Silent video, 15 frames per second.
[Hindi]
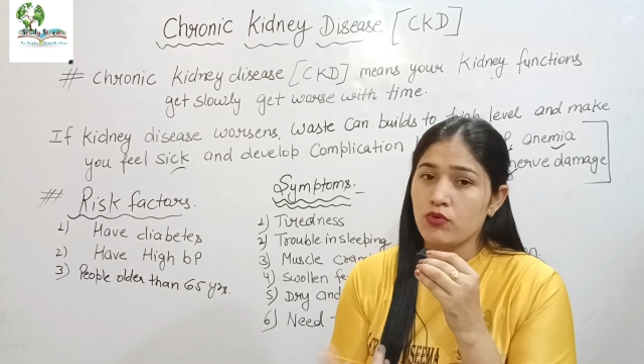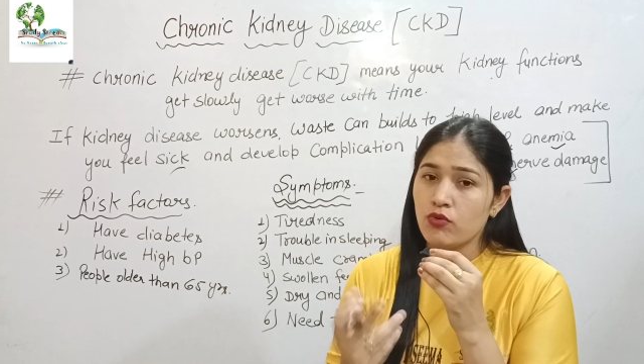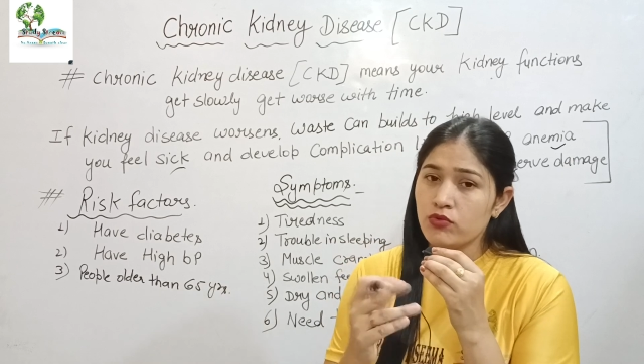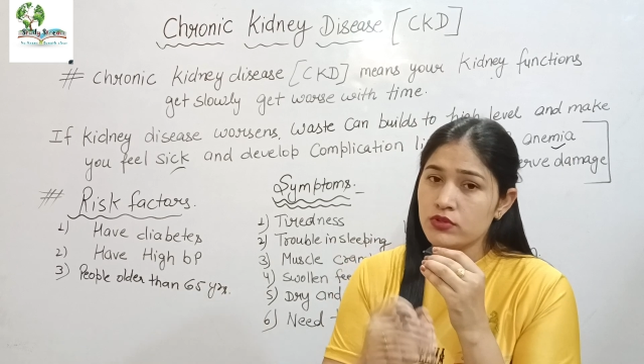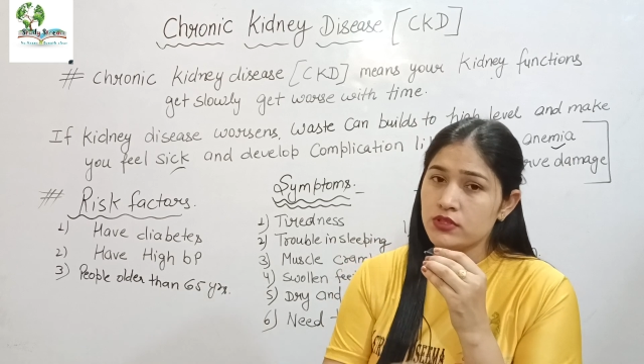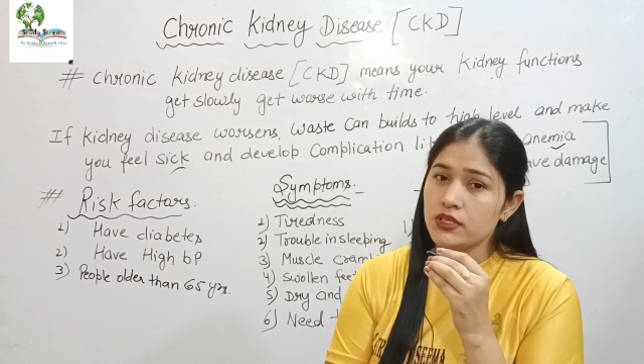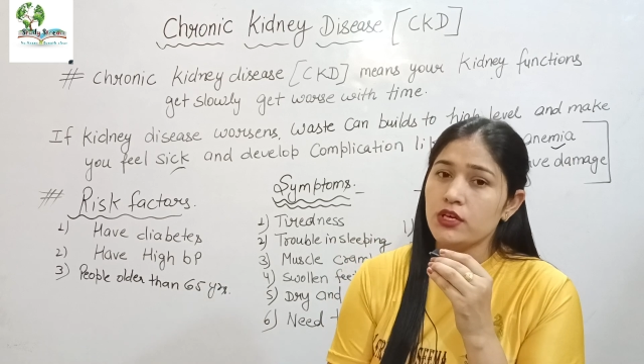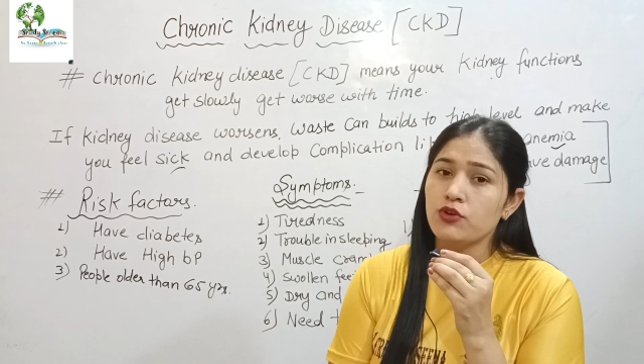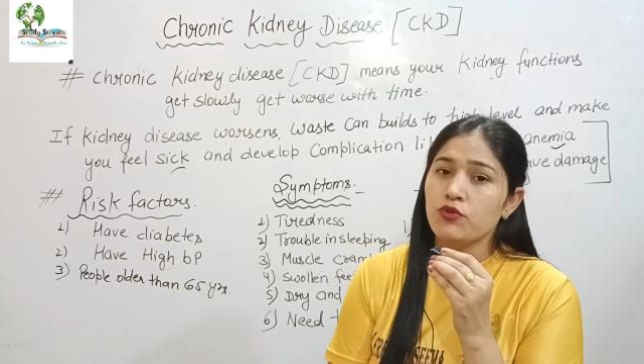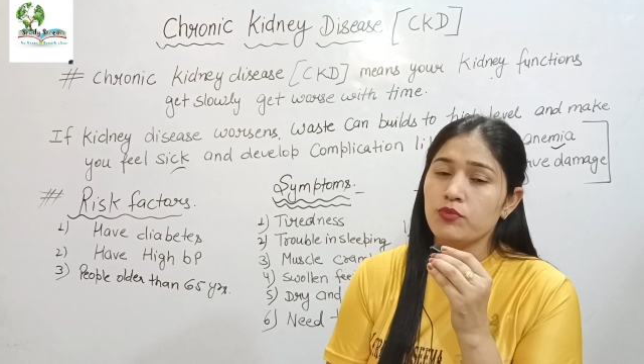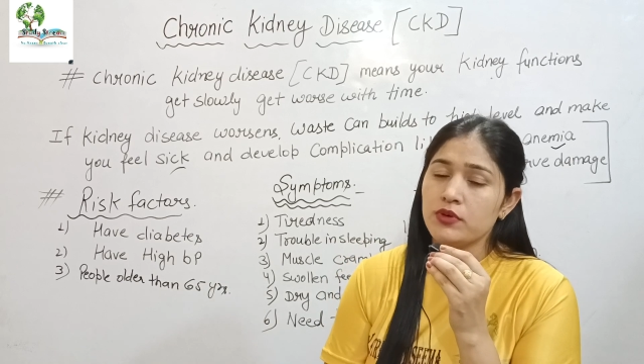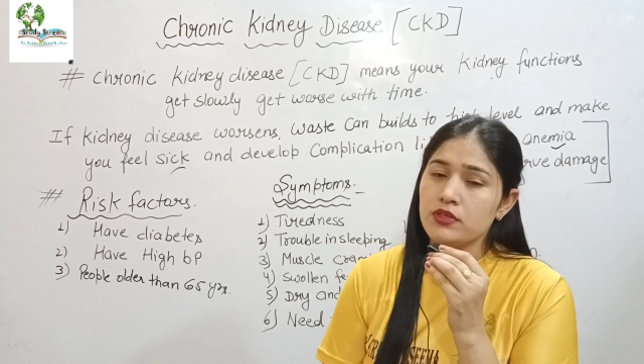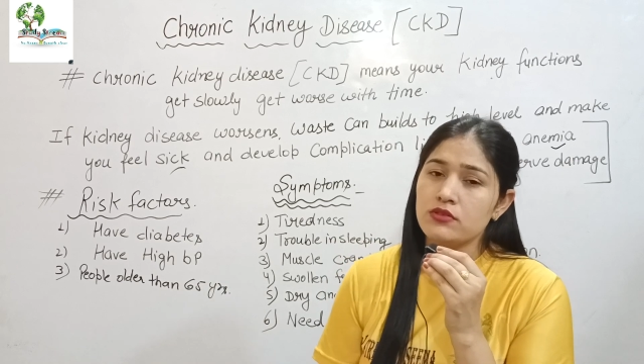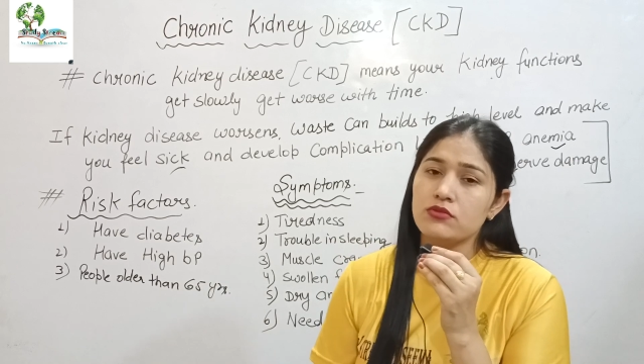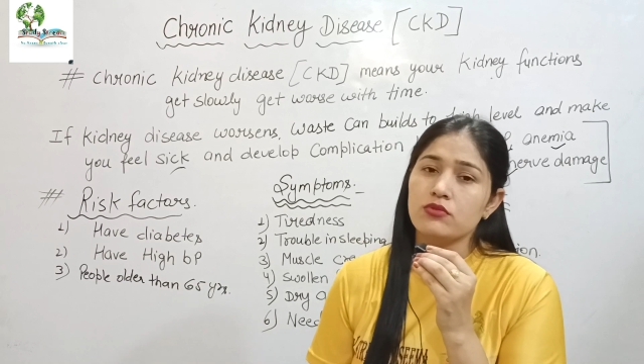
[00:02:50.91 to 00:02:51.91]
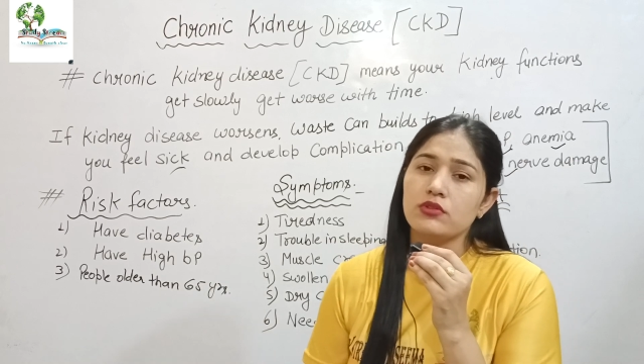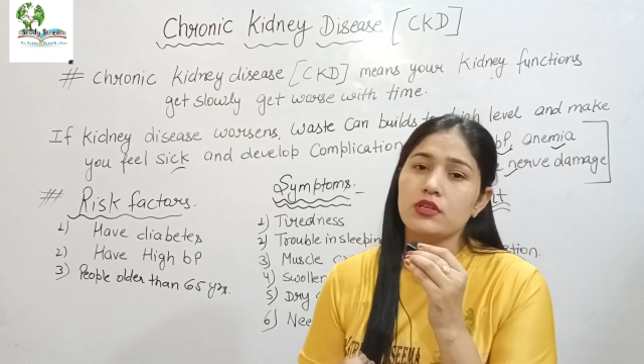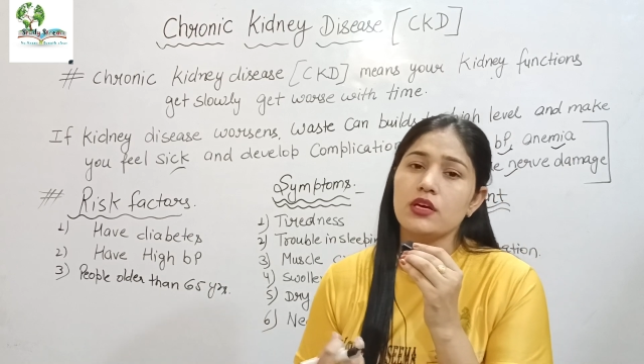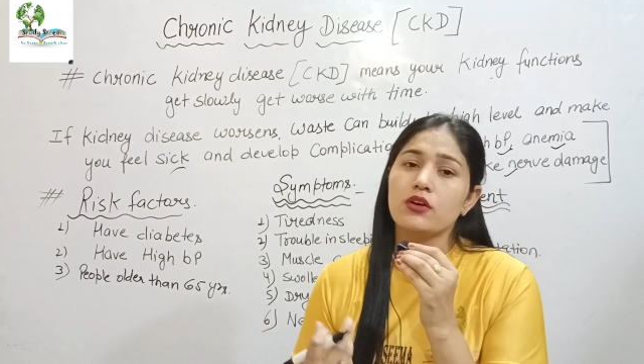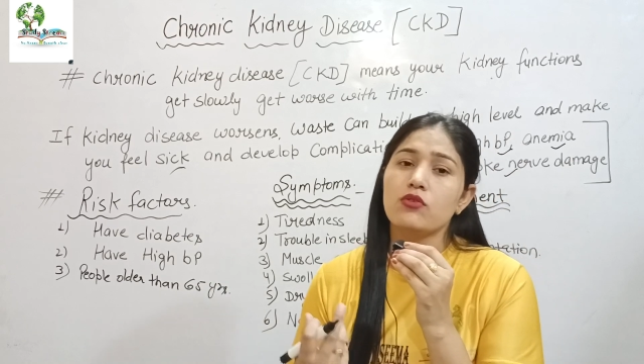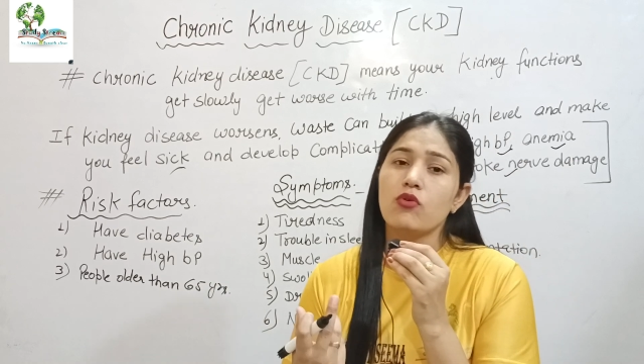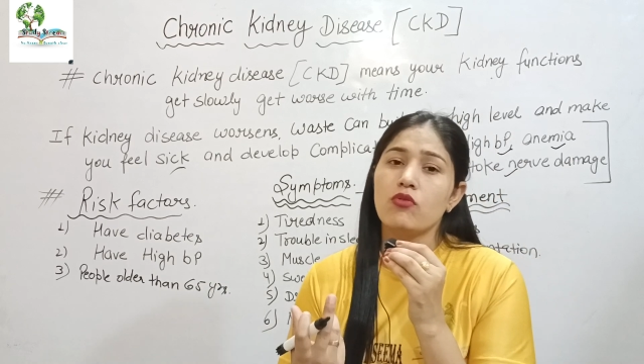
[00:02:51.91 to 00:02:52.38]
कौन से ह्यूमन्स होते
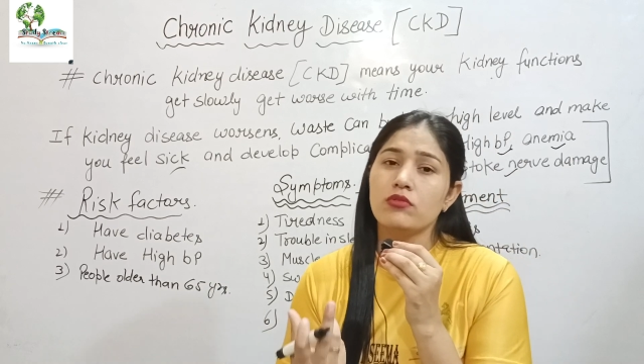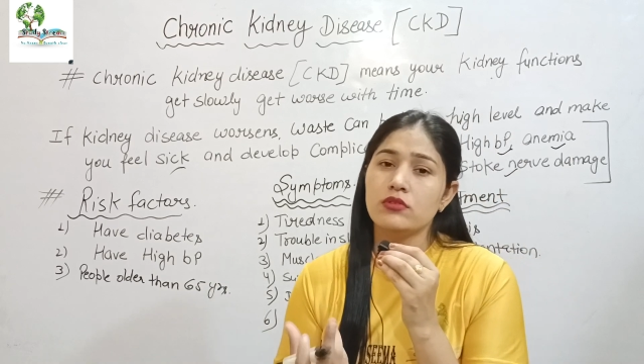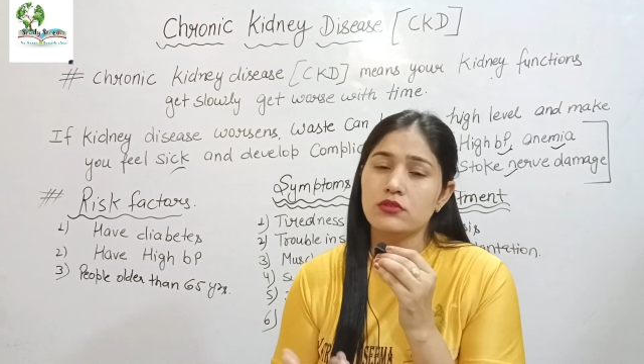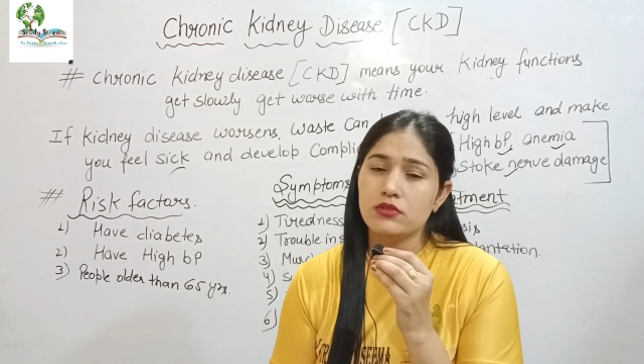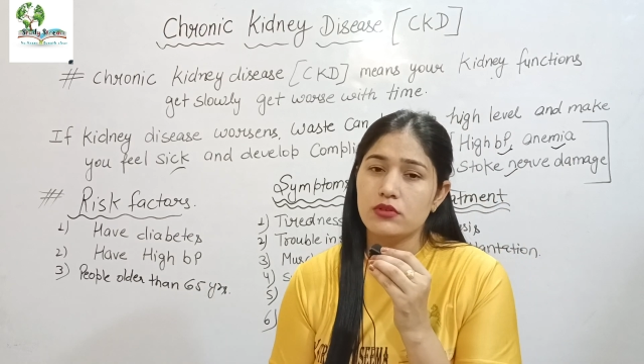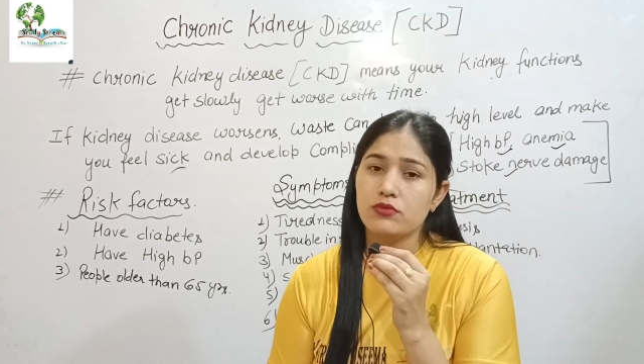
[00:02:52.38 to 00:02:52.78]
हैं कौन